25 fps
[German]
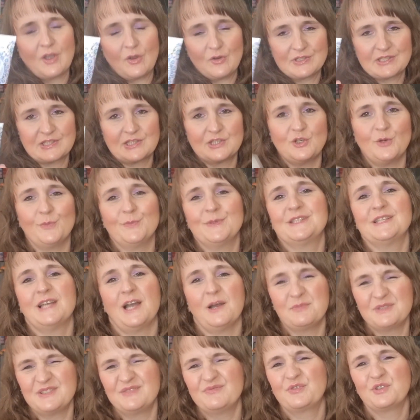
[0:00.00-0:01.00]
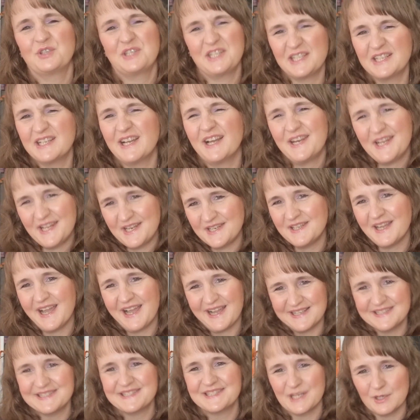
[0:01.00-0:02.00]
rausgenommen. Ich habe für den
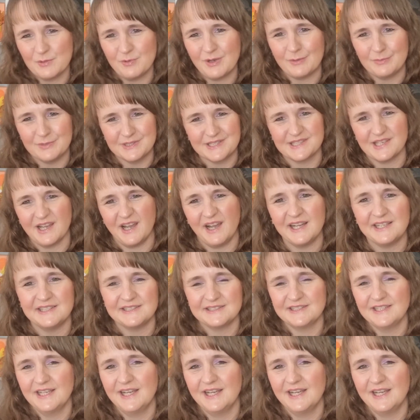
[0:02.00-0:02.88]
Kalender halt selber bezahlt.